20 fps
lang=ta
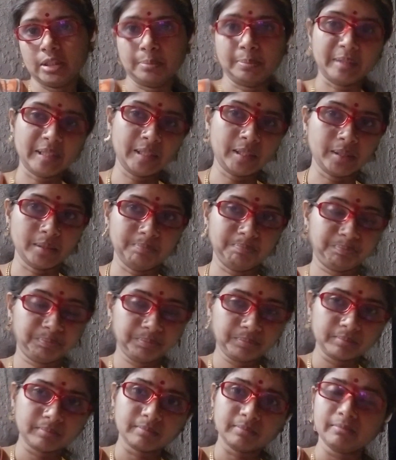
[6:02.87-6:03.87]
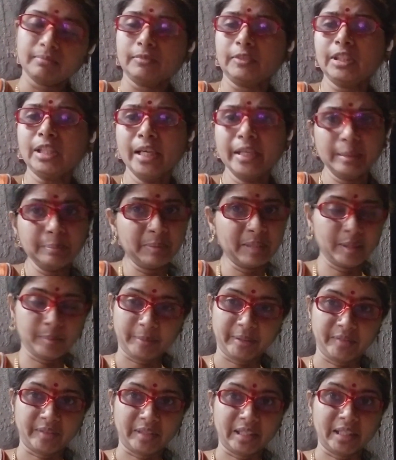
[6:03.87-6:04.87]
அந்த பிளேஸ் ரீப்ளேஸ்
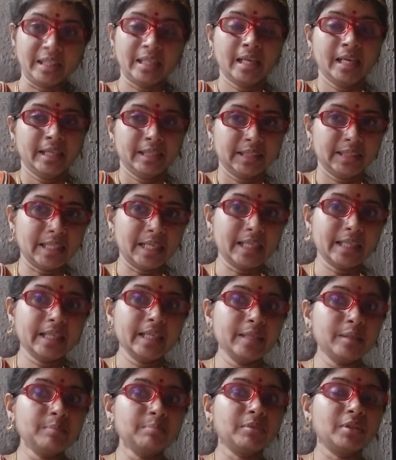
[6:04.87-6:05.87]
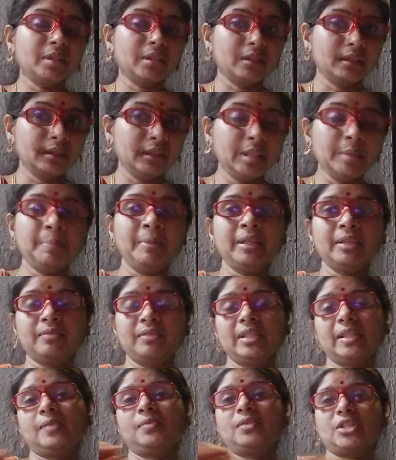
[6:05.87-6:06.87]
பண்ணுவாங்க இது அகெயின் தீபக்
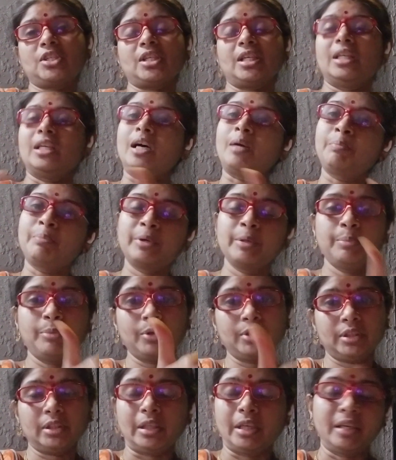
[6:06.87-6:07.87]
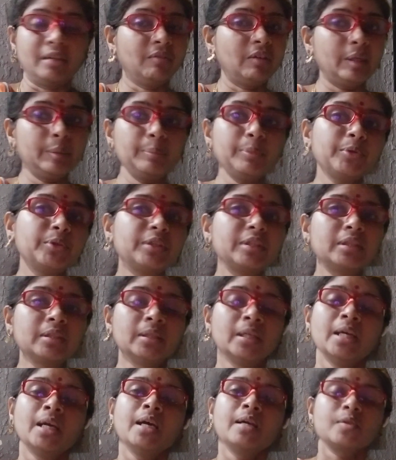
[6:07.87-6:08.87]
வெஸ் விஷால் அப்படி போகிறதுக்கான வாய்ப்பும் இருக்குது
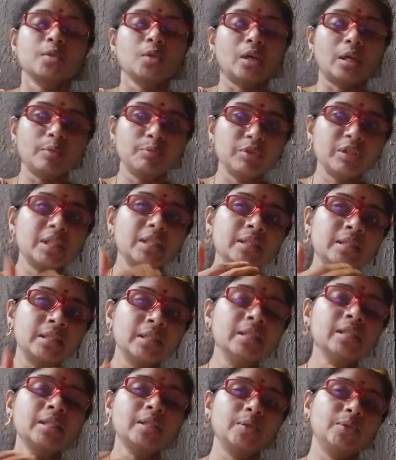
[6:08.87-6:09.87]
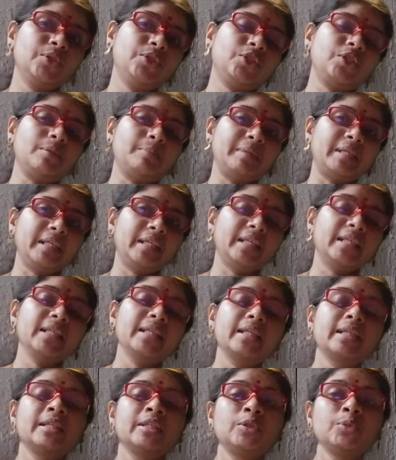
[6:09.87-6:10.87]
ஸோ ஆப்வியஸாக கேர்ள்ஸ் யோசித்த மாதிரியே
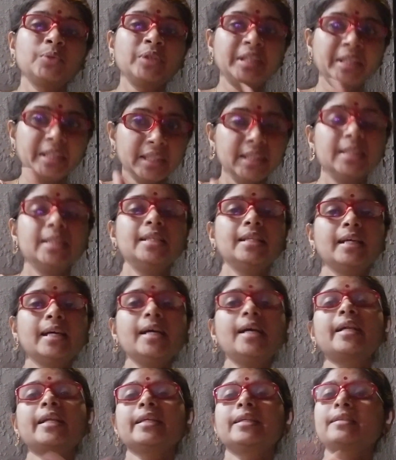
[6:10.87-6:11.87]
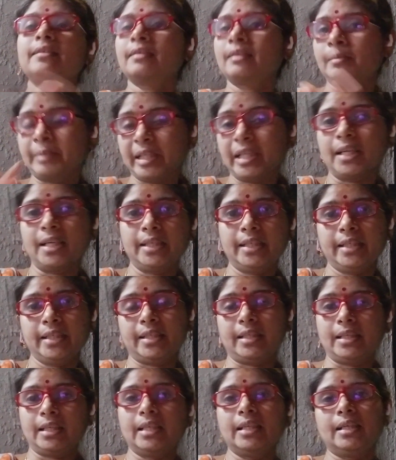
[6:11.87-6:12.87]
இங்கே யூனிட்டி இல்லை ஆனால் இருக்கிற மாதிரி
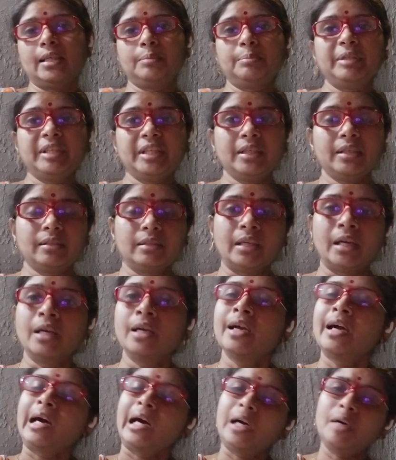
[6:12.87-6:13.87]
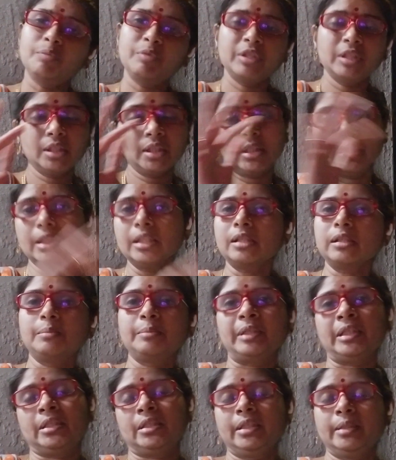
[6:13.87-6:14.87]
காட்டிக்கிறாங்க அப்படிங்கிறது தான் ஆப்வியஸாக கேர்ள்ஸில்
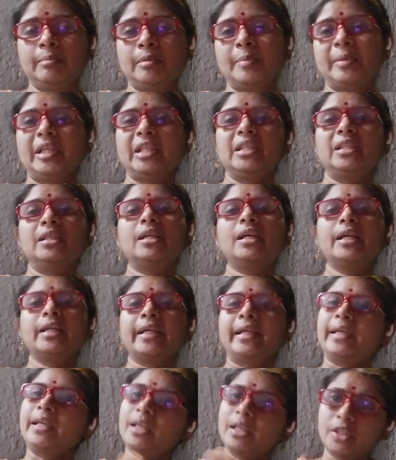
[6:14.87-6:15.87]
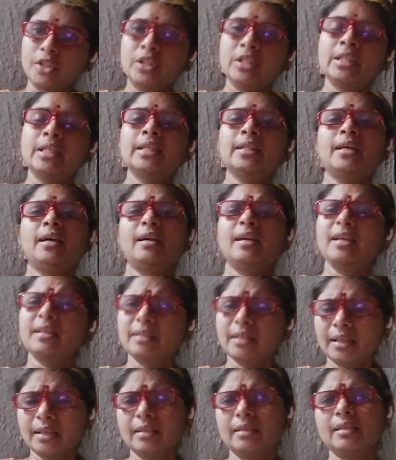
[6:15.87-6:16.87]
மட்டும் டீமில் மட்டும் இருக்கான்னு கேட்டால் அங்கேயும் இல்லை தான் ஆனால்
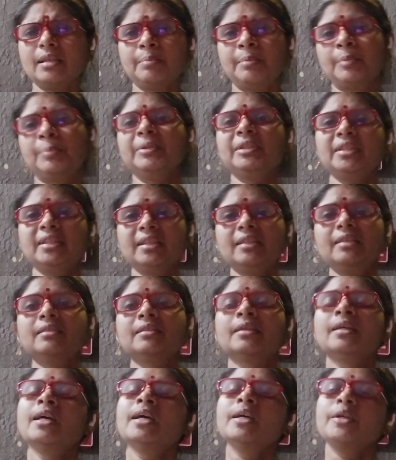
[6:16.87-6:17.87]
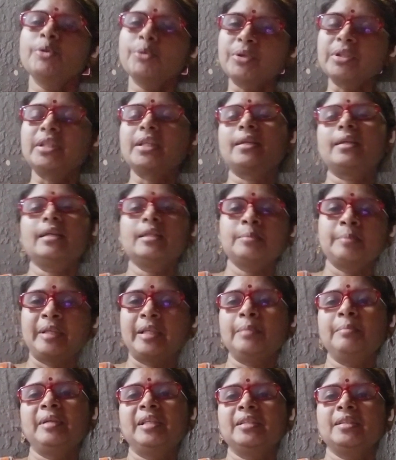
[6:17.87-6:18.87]
அது அங்கங்கே அப்பப்போ தெரியுது இவங்க தெரியாத
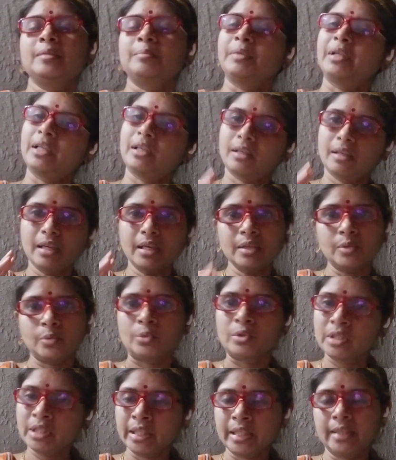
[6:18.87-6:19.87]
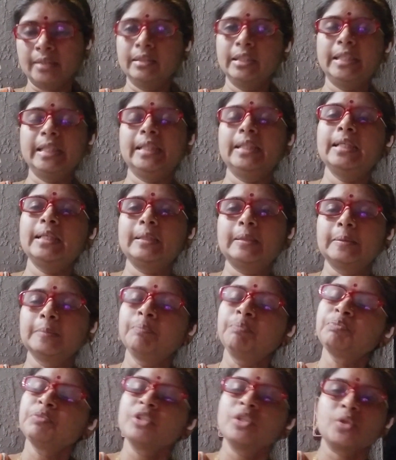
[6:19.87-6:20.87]
மாதிரியே மெயின்டைன் பண்ணுறாங்க ஆனால் உள்ளுக்கு இருந்துகிட்டே தான் இருக்குது
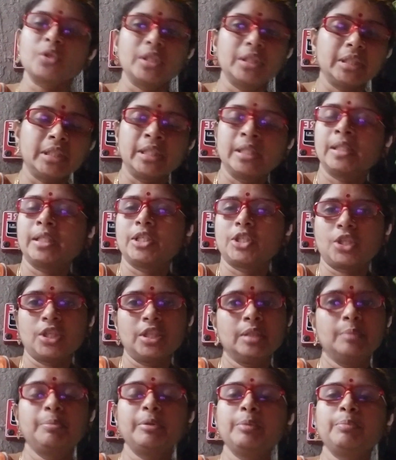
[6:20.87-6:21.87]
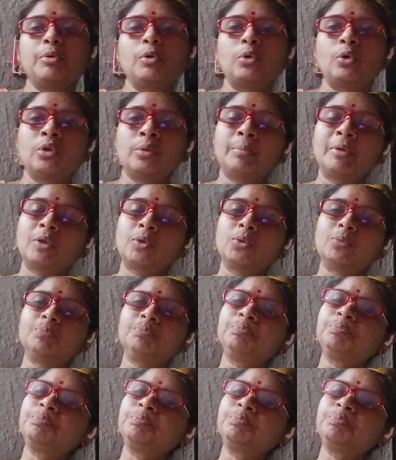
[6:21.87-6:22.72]
ஸோ இந்த டிஸ்கஷன் இப்படி போகும் ஒரு பக்கம்